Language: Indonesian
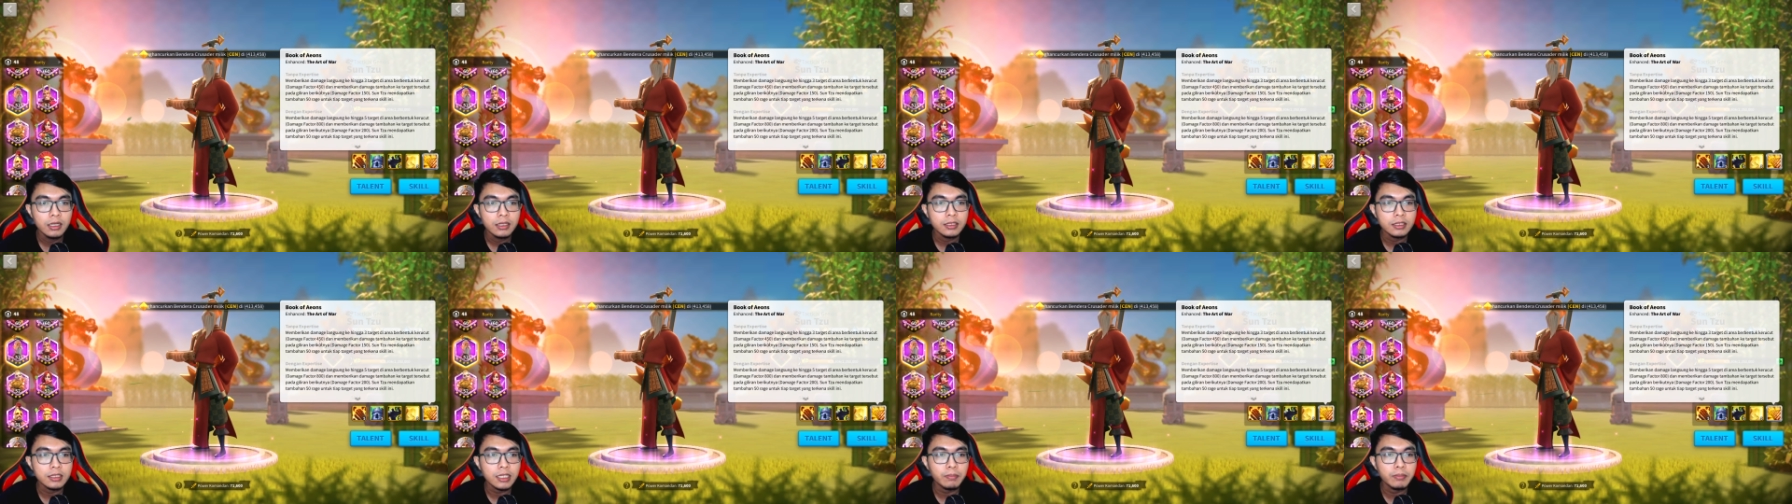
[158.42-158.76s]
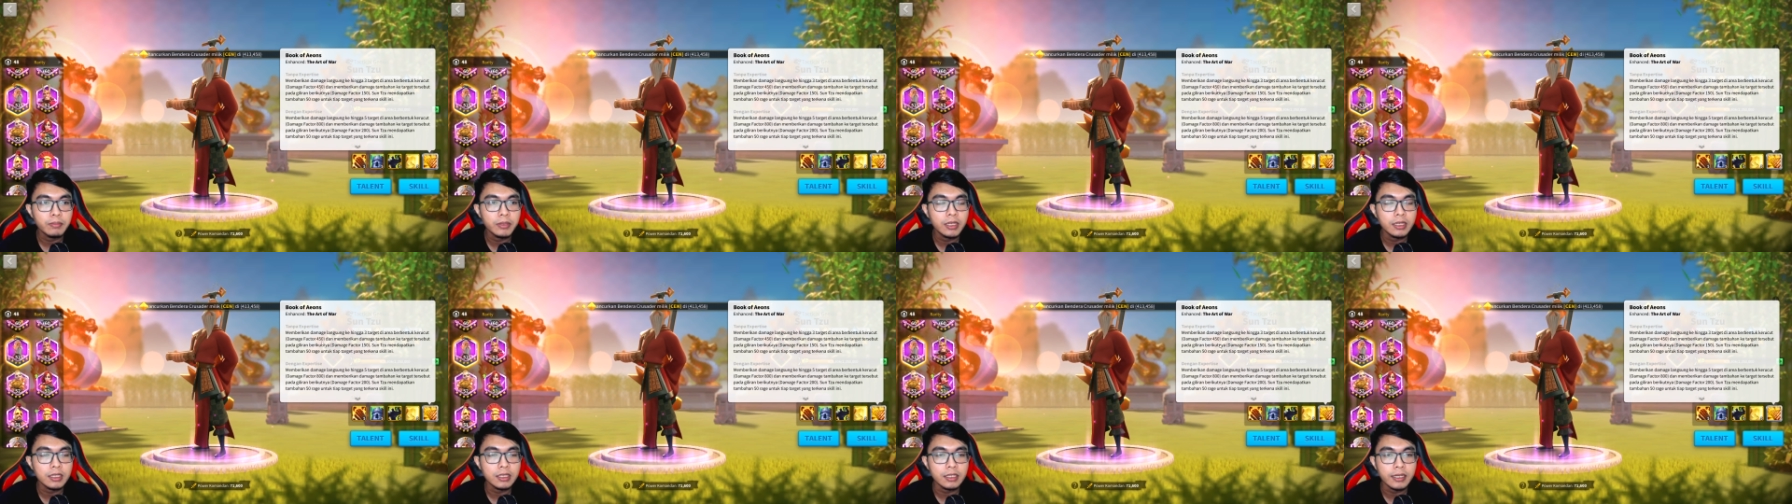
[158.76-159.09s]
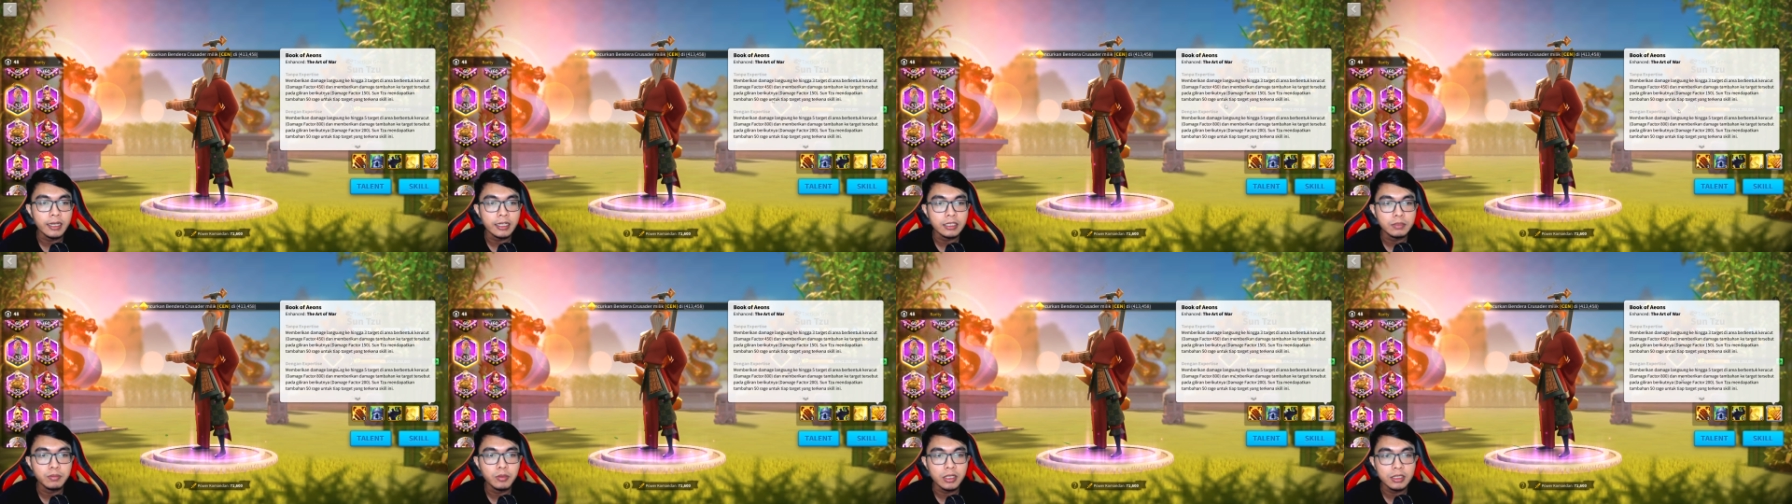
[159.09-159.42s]
tetapi
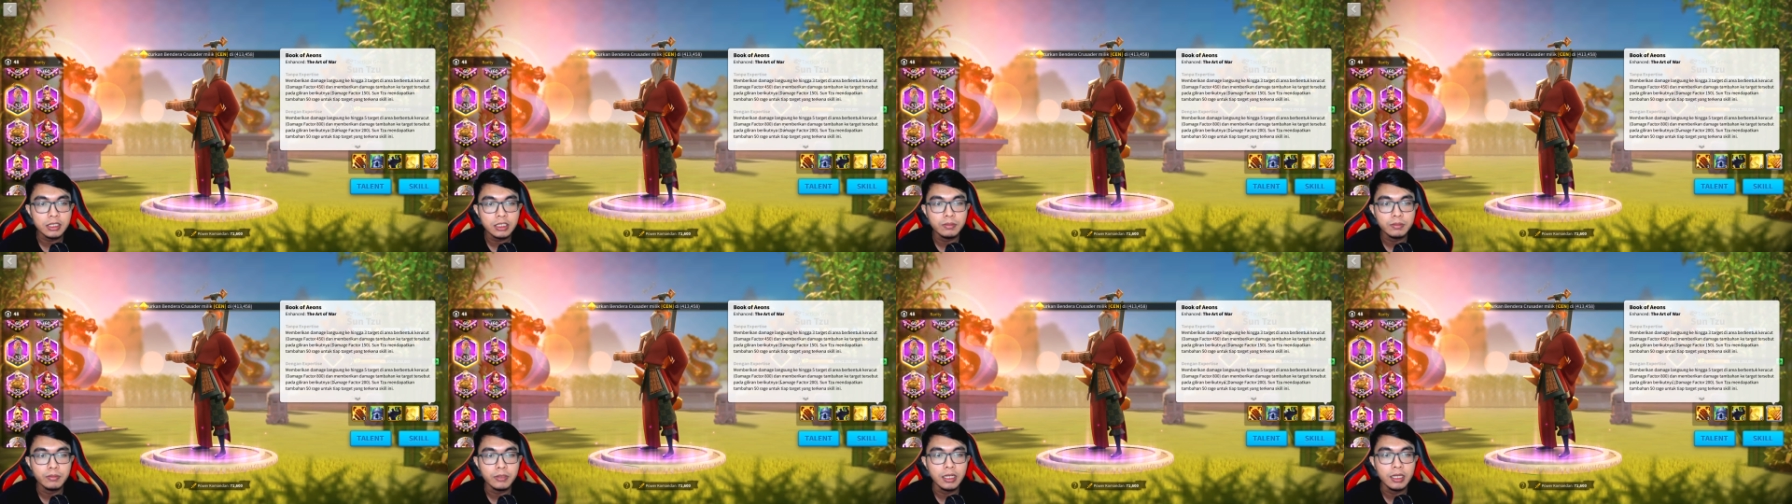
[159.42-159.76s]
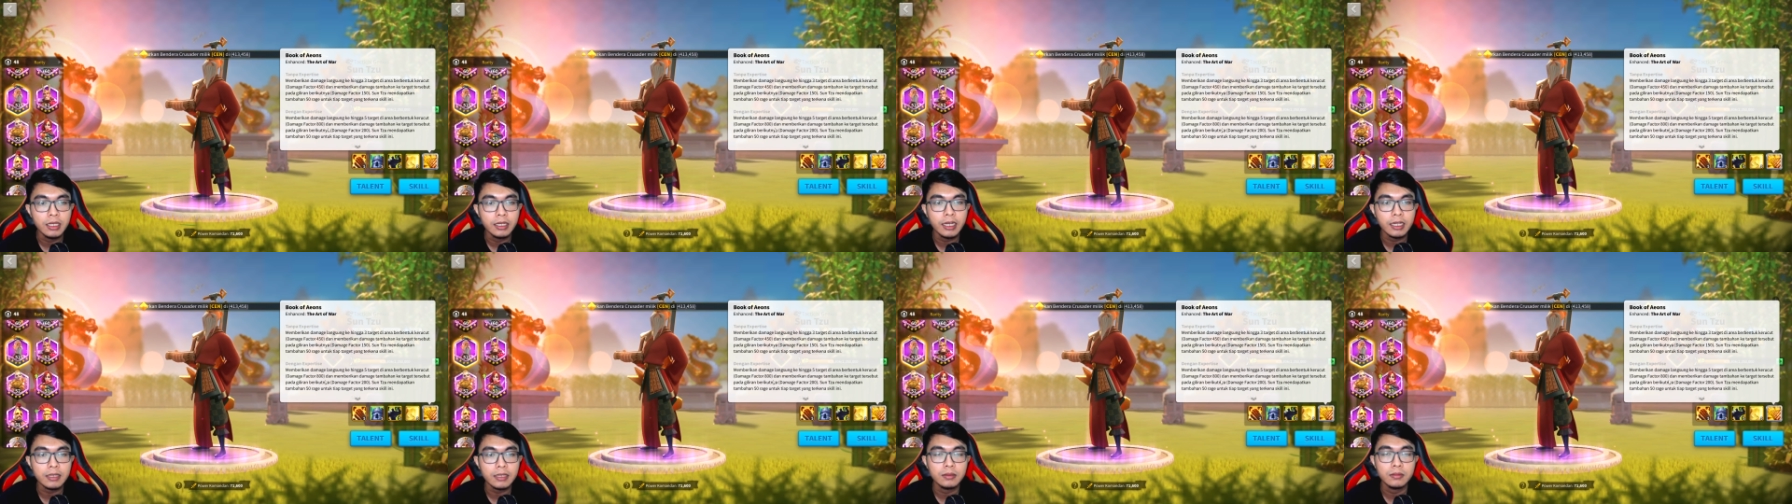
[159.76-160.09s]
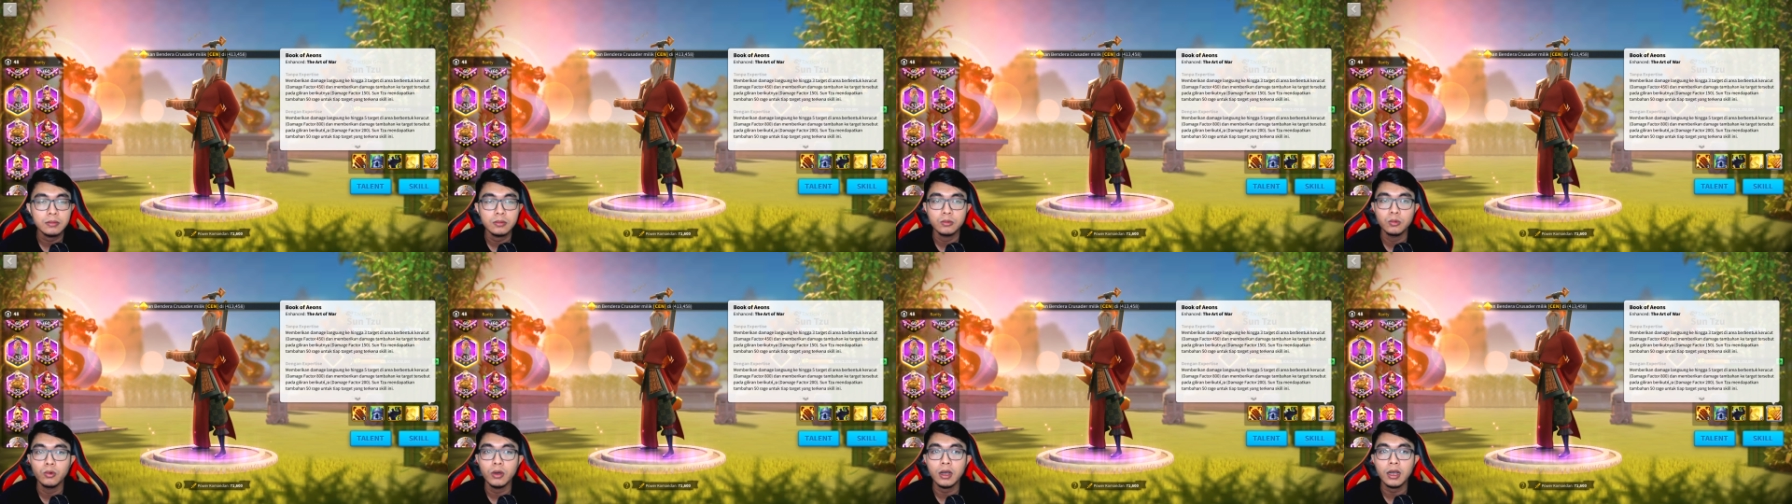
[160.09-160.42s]
ketika expertise meningkat
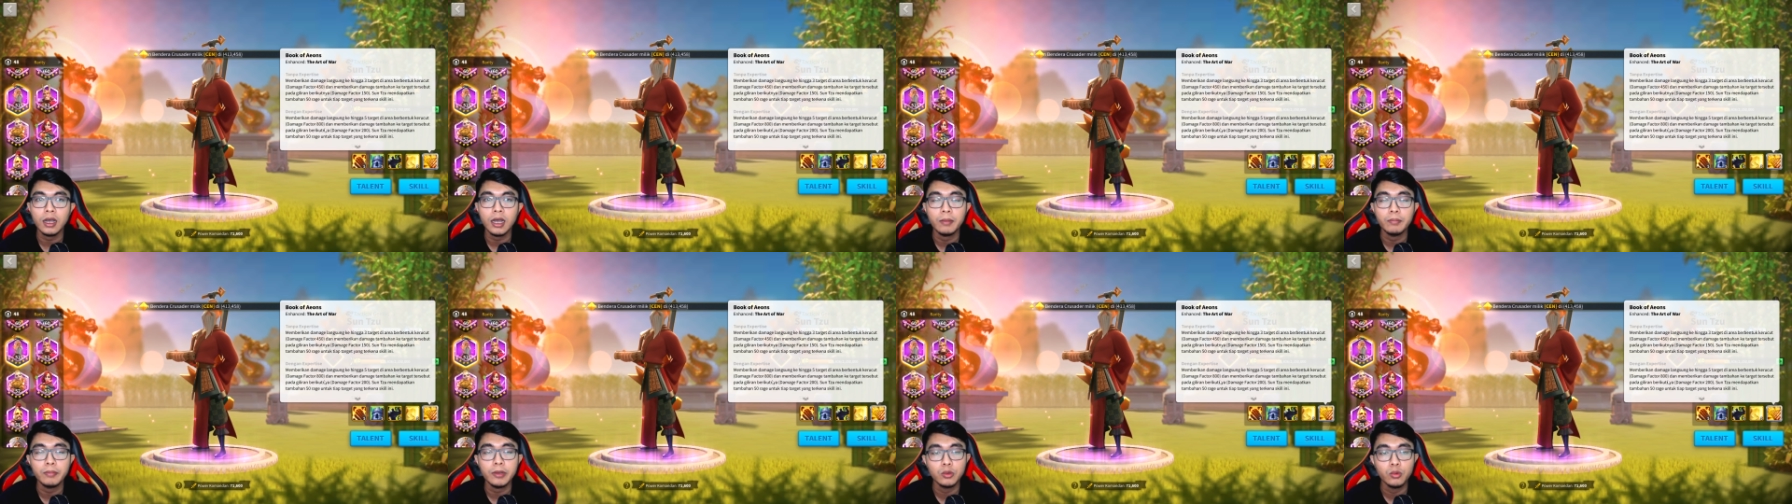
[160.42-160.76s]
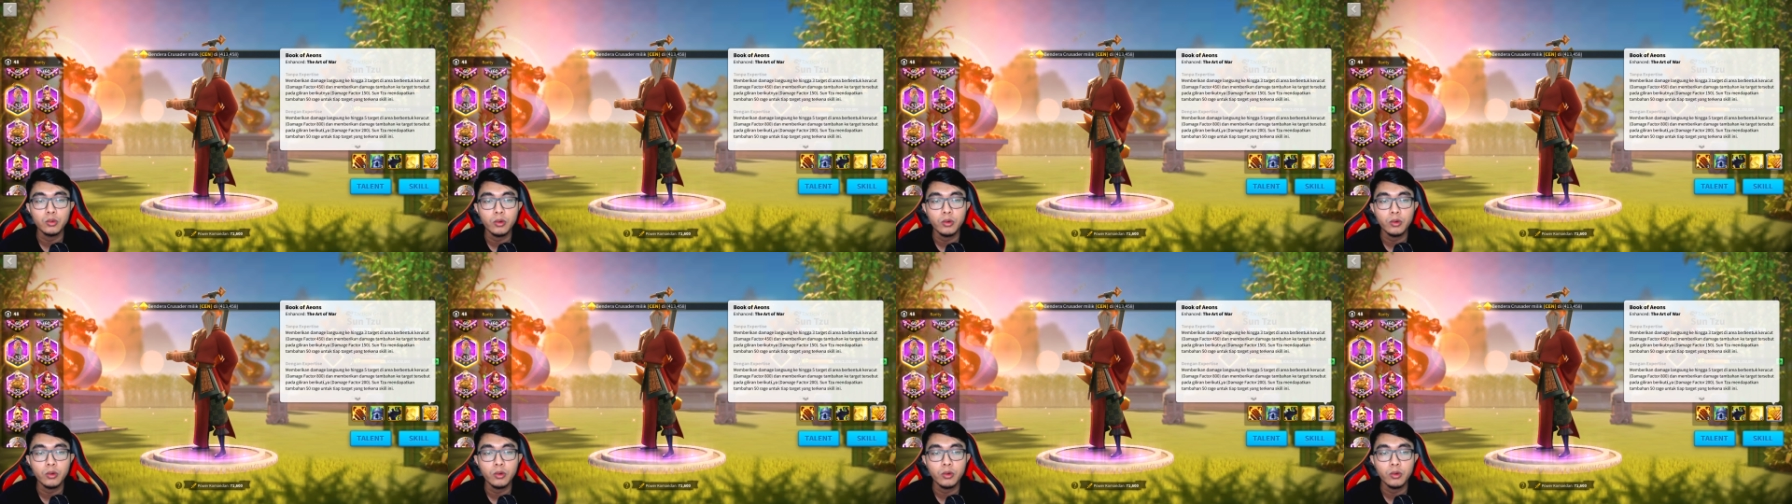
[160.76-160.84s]
dua hampir